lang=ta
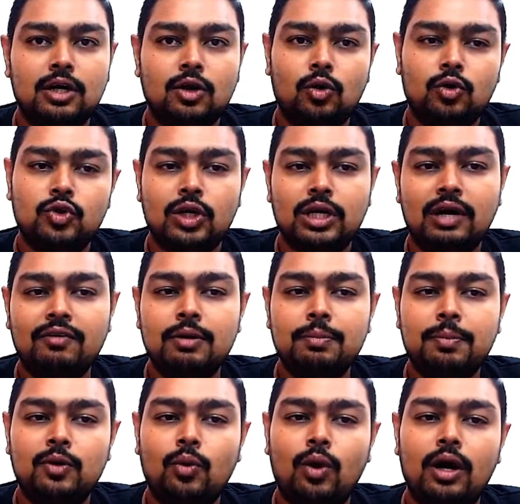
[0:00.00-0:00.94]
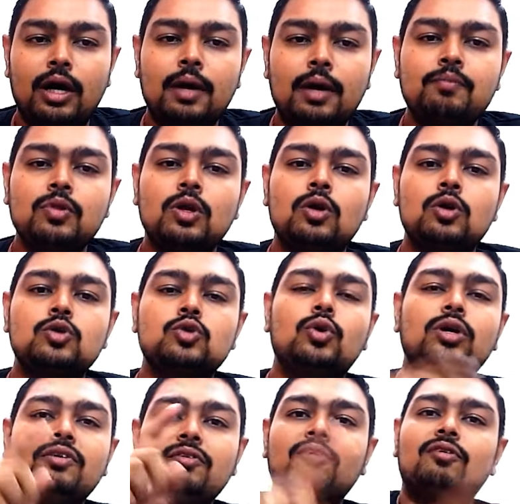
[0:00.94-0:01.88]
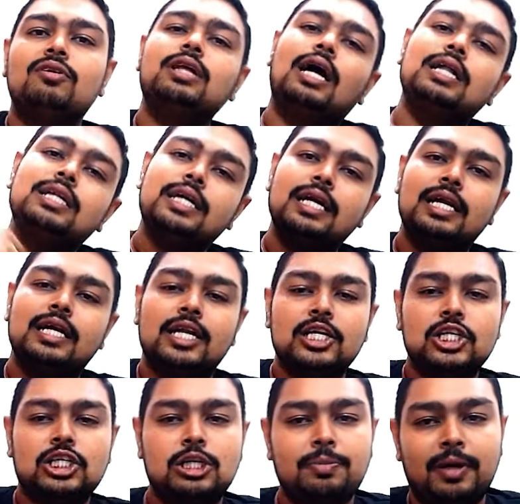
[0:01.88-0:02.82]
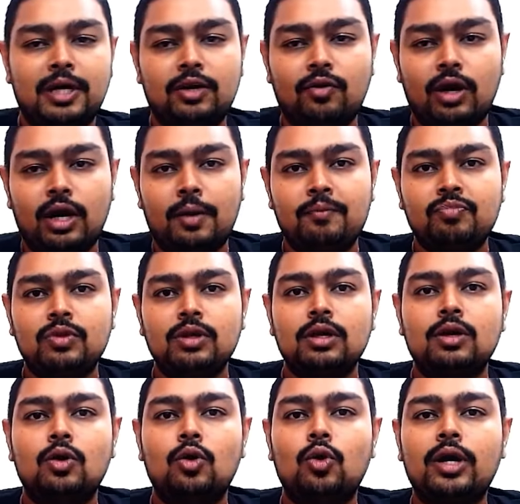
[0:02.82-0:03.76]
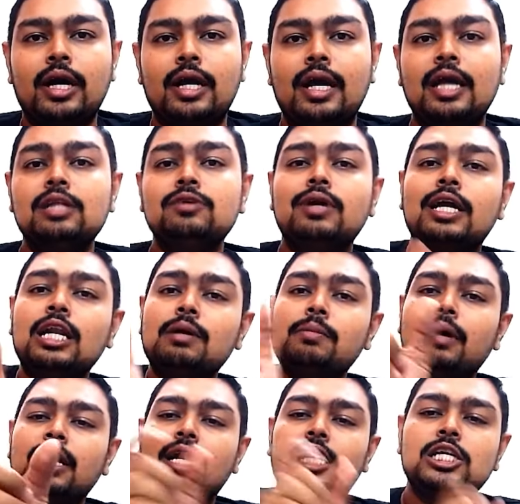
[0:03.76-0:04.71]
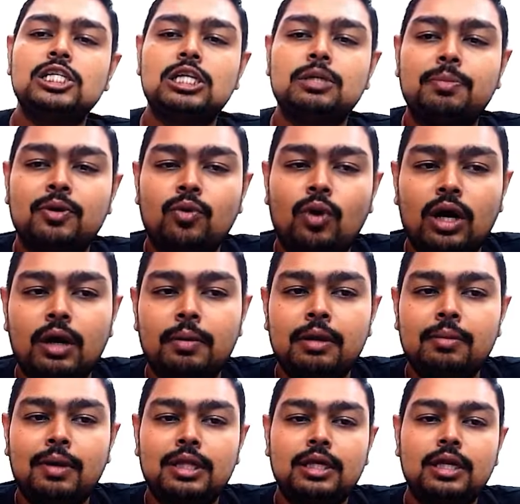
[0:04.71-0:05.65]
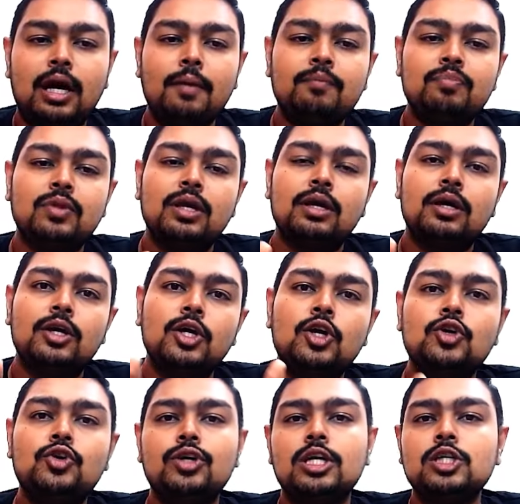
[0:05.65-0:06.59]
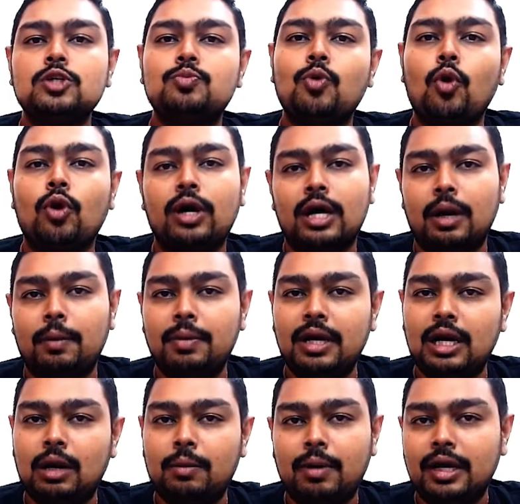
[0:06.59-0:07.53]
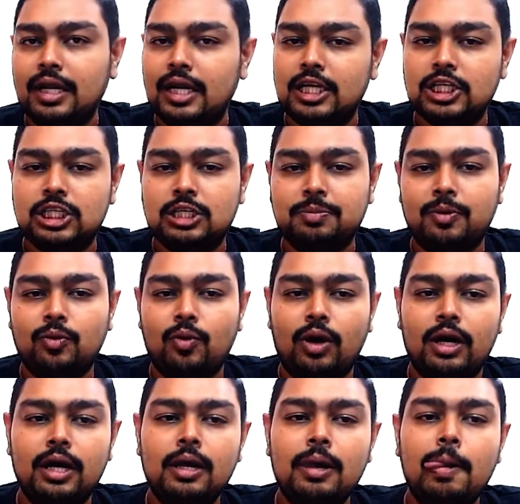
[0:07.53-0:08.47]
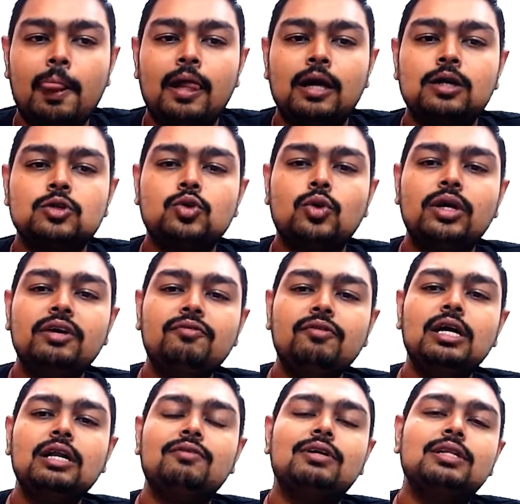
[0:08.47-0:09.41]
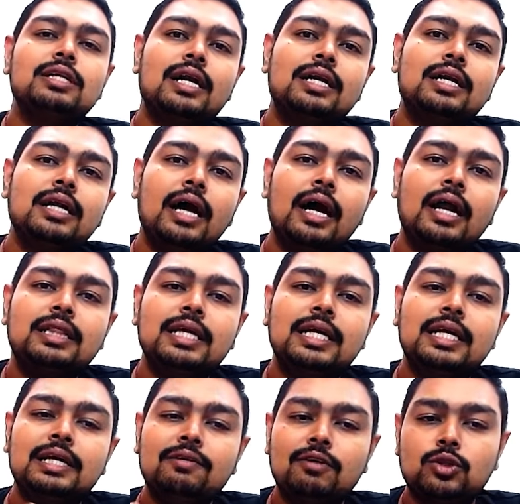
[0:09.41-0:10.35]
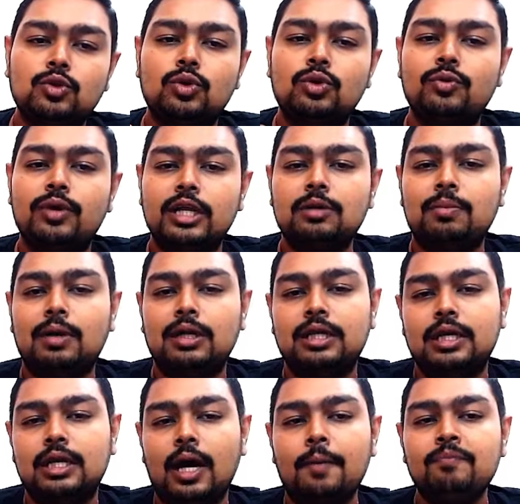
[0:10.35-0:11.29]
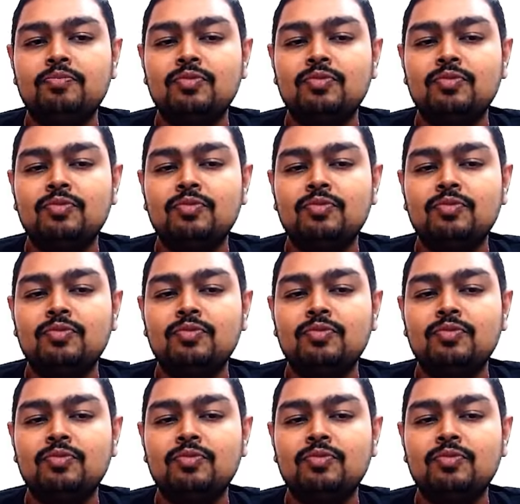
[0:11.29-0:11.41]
கொஞ்சம் கவர்ன் பண்ணுவாங்க ஸோ இவங்க வந்து அது கீழே ரிஜிஸ்டர் பண்ணிடுவாங்க ஓகே எது என்ன மாதிரி ரிஜிஸ்டர் பண்ணுவாங்க அப்படின்னு பார்த்தீங்கன்னா இன்சூரன்ஸ் புரோக்கர் அப்படின்ற மாதிரி ரிஜிஸ்டர் பண்ணுவாங்க ஸோ இவங்களுக்கு வந்து ரெண்டாயிரத்தி இருபத்தொன்று வரைக்கும் பார்த்தீங்கன்னா